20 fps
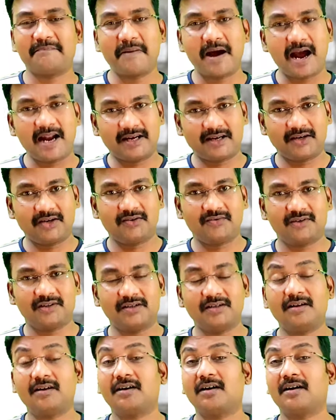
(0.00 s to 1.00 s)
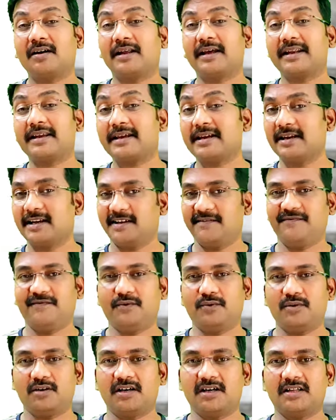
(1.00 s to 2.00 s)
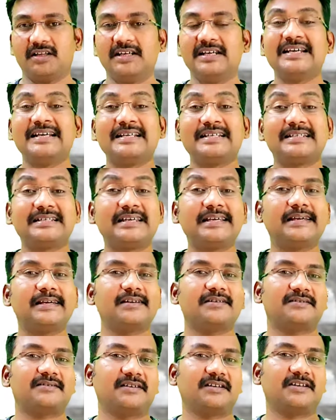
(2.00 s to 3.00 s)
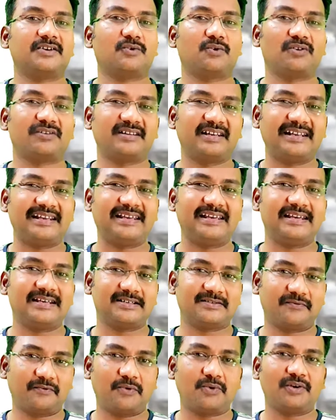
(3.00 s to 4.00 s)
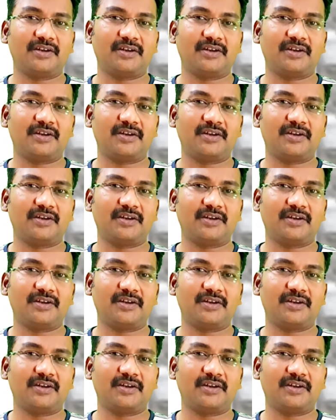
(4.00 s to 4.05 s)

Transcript: பேட்டரியும் வந்து நிறைய லைஃப் கொடுக்காது சீக்கிரம் சீக்கிரம் ஒரு த்ரீ இயர்ஸ் ஃபோர்